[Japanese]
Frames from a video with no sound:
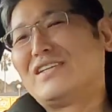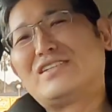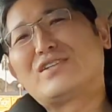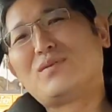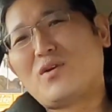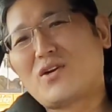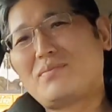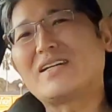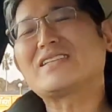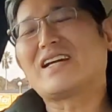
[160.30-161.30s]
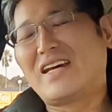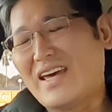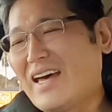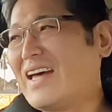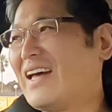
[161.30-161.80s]
人もいました
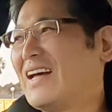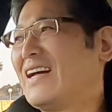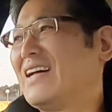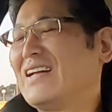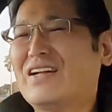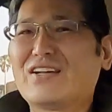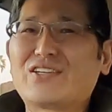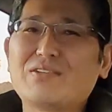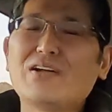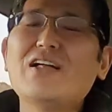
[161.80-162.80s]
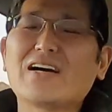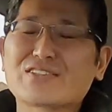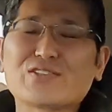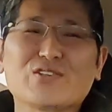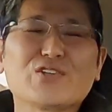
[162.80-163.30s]
ね。車の
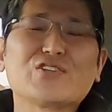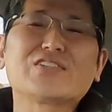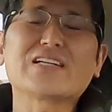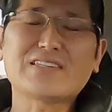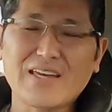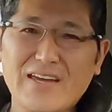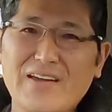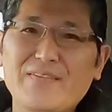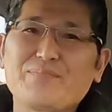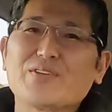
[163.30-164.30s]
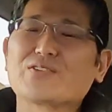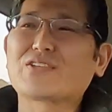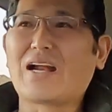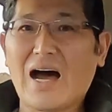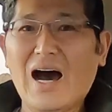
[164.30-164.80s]
中ちょっと覗いちゃって、そ
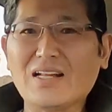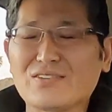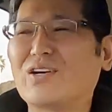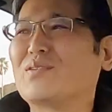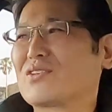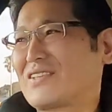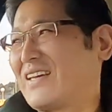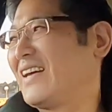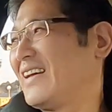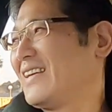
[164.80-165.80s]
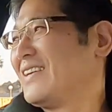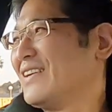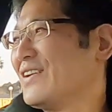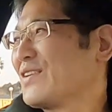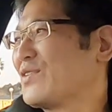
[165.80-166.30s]
したら、あーっと思って、
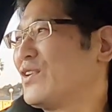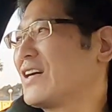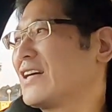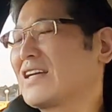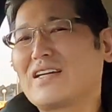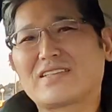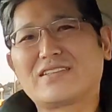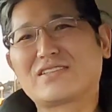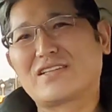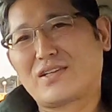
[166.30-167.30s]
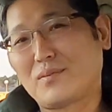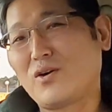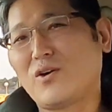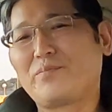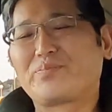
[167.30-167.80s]
声かけたかったんですけれど
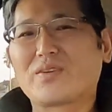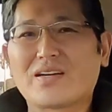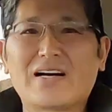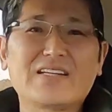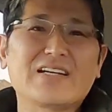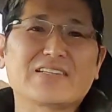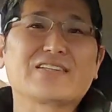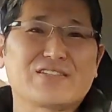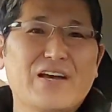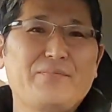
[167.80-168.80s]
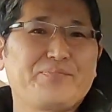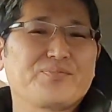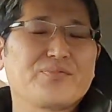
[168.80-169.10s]
も、かけなかったですね。